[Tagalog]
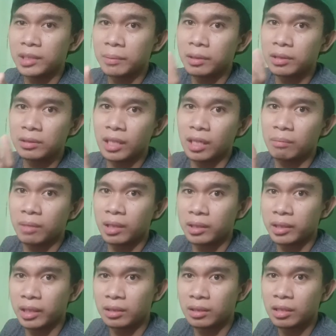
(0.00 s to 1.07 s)
sabihin, stock
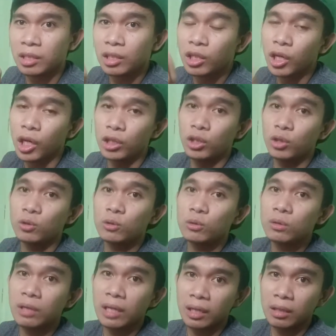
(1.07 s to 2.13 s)
market, ito yung
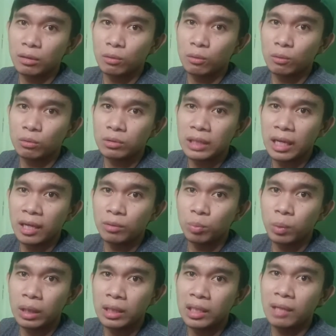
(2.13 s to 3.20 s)
lugar kung saan
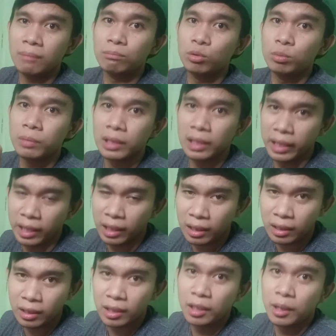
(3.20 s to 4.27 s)
pwede kang bumili,
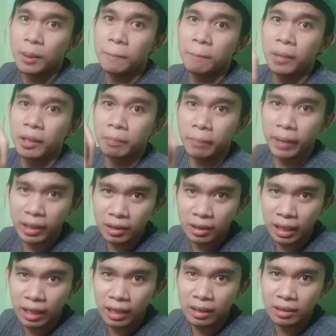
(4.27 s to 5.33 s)

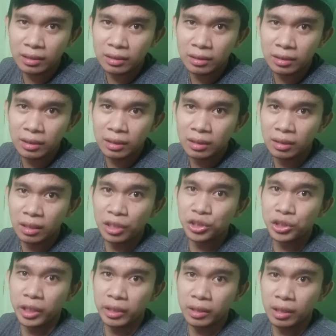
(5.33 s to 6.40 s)
magbenta ng
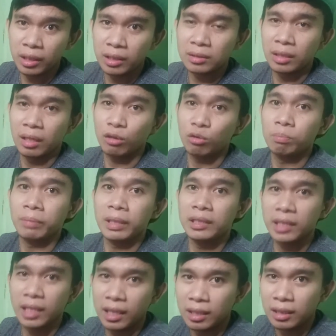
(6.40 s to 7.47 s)
share ng isang
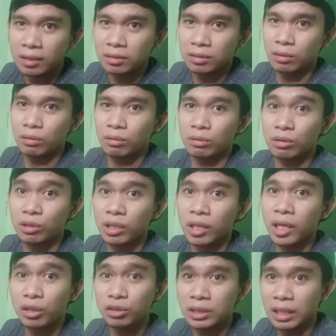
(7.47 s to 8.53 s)
kumpanya. So,
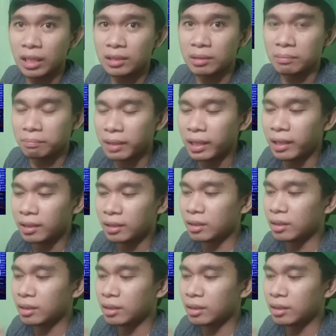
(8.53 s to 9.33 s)
ganun siya kasimple.